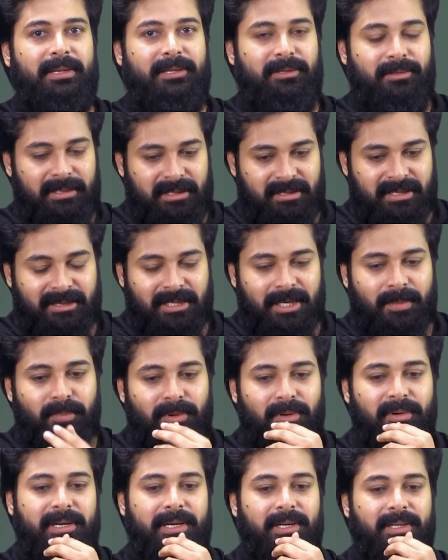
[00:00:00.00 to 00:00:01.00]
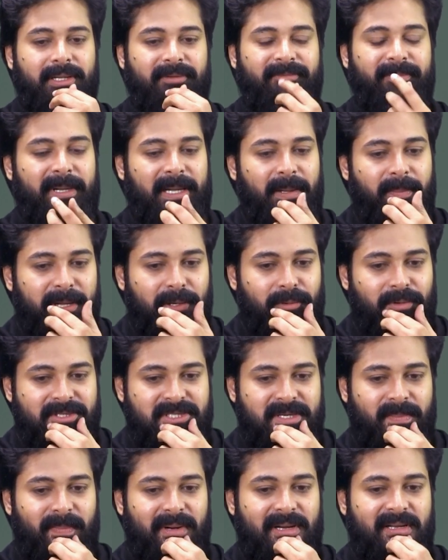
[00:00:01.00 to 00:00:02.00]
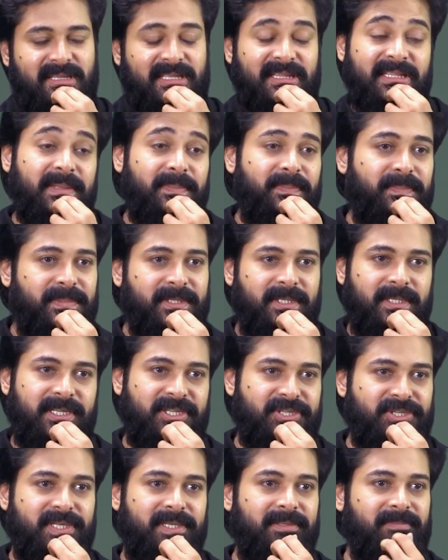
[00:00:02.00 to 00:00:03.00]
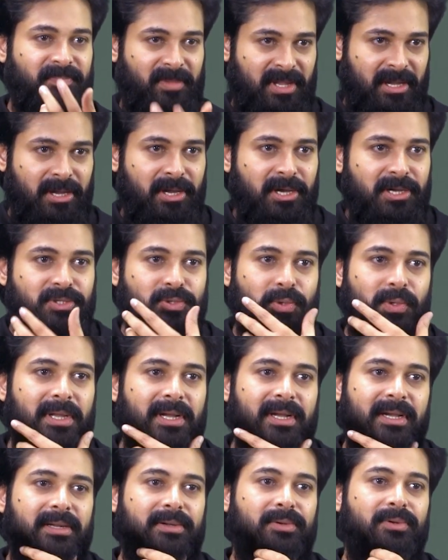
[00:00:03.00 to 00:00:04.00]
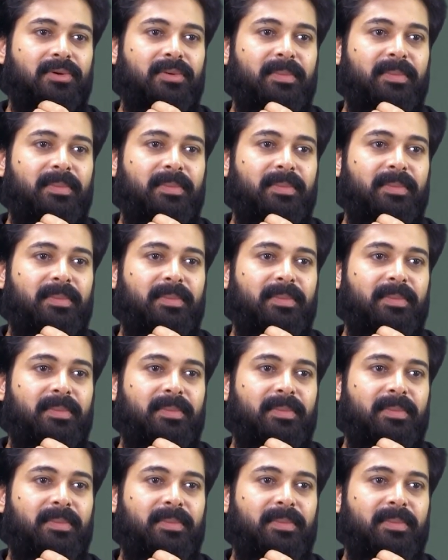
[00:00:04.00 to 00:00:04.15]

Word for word: ఇది ఈ సందర్భంలో నేను ఈ పేరు కూడా చెప్పాలి సందీప్ కిషన్ చోటా గారు